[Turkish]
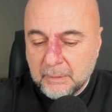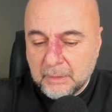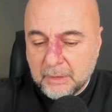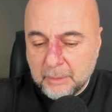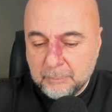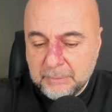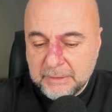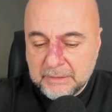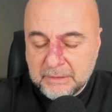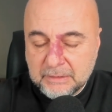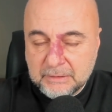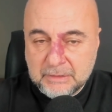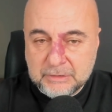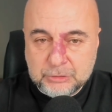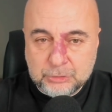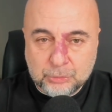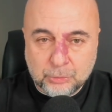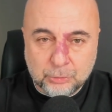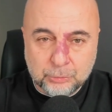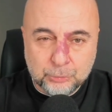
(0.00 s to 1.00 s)
Amerika'da
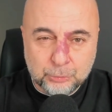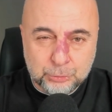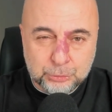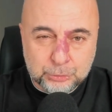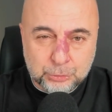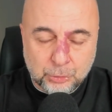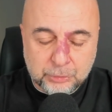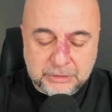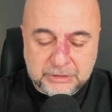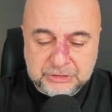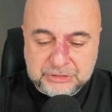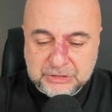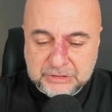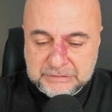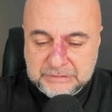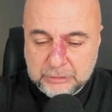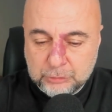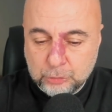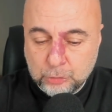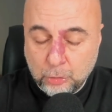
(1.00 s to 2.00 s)
son 3-4 gün
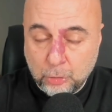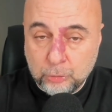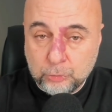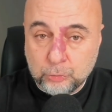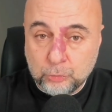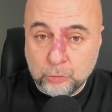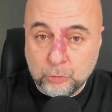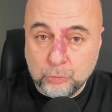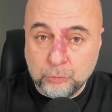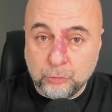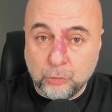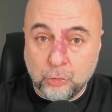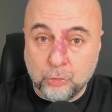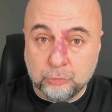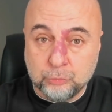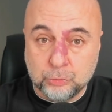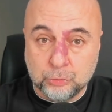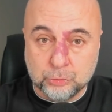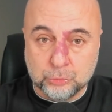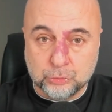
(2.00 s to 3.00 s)
içerisinde 4 UFO
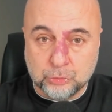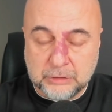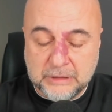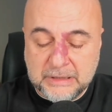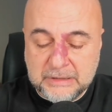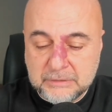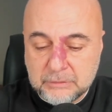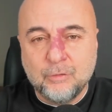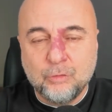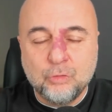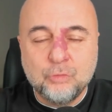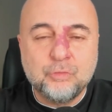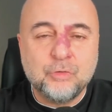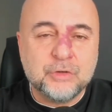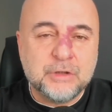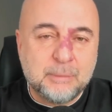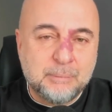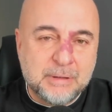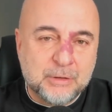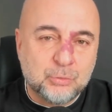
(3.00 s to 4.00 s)
vurdular.
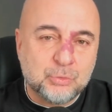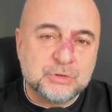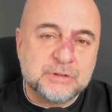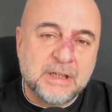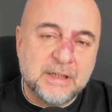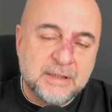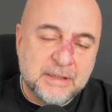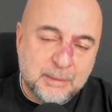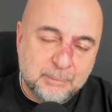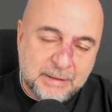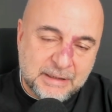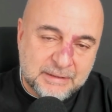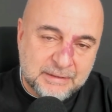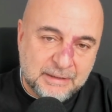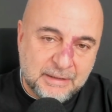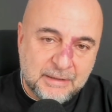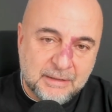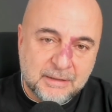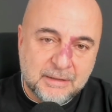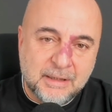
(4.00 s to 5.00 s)
UFO demek uzaylı demek
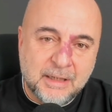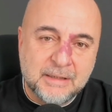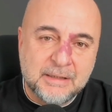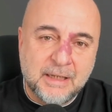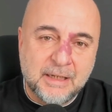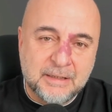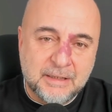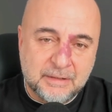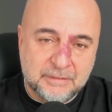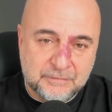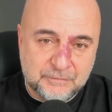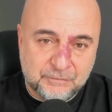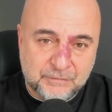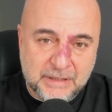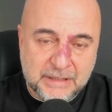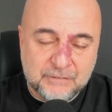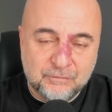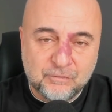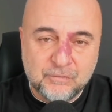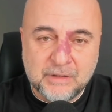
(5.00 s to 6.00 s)
değil.
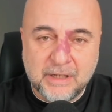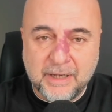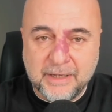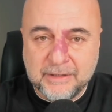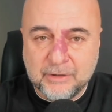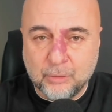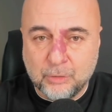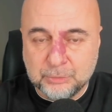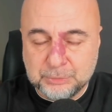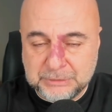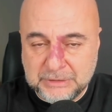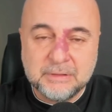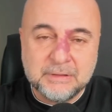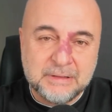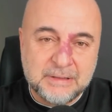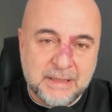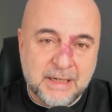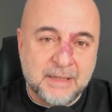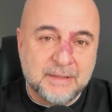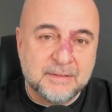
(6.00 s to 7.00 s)
Unidentified Flying Object
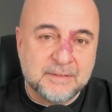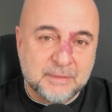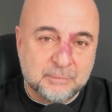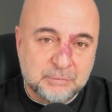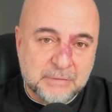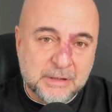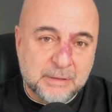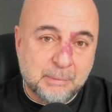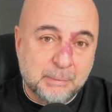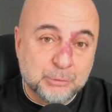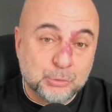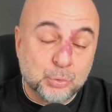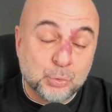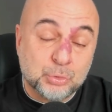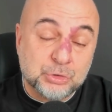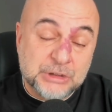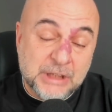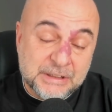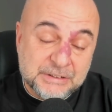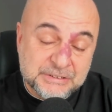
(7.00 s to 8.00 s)
yani tanımlanamamış
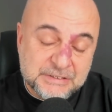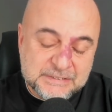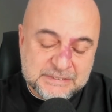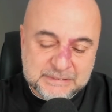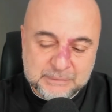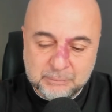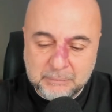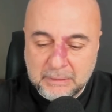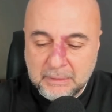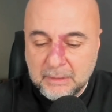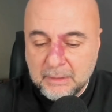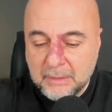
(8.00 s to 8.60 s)
uçan cisim.